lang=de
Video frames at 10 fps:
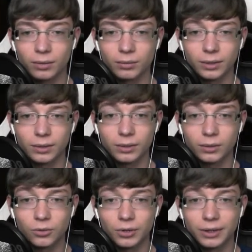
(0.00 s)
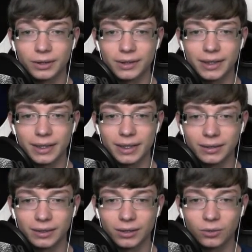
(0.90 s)
Und das ist natürlich sehr,
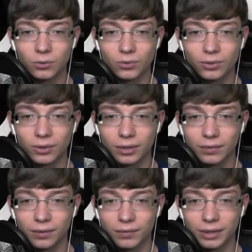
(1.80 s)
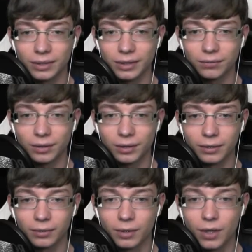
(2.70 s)
sehr gut, wenn wir das
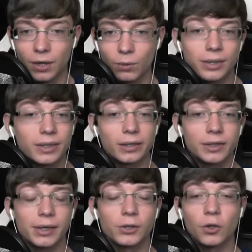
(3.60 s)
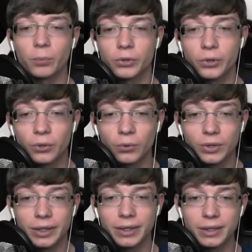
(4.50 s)
anfangen. Und das hat sich gleich doppelt gelohnt,
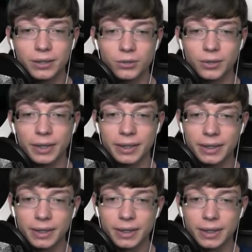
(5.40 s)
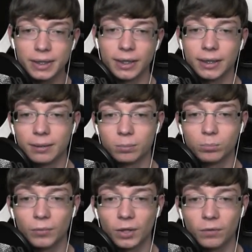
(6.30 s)
hier hinter zu rennen. Ähm,
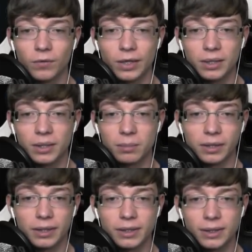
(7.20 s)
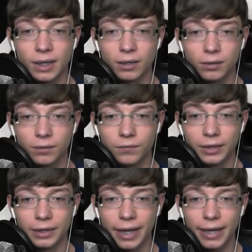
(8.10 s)
wegen dem Kristall,
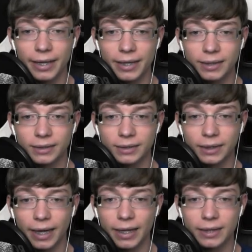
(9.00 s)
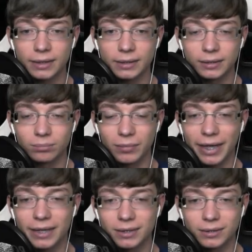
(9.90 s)
wegen Eier, äh, Eiz,
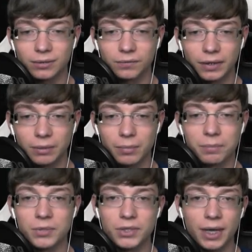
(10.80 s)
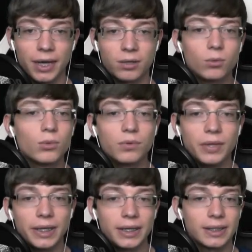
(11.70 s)
Eisen, wegen Mimichheit und
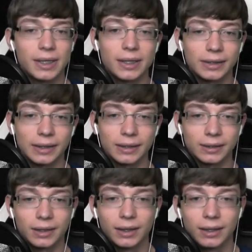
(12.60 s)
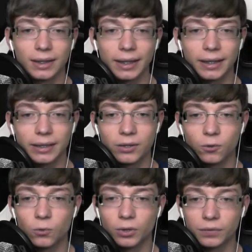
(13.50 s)
wegen Essenzlast. Richtig
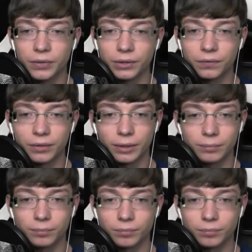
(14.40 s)
gut auf jeden Fall.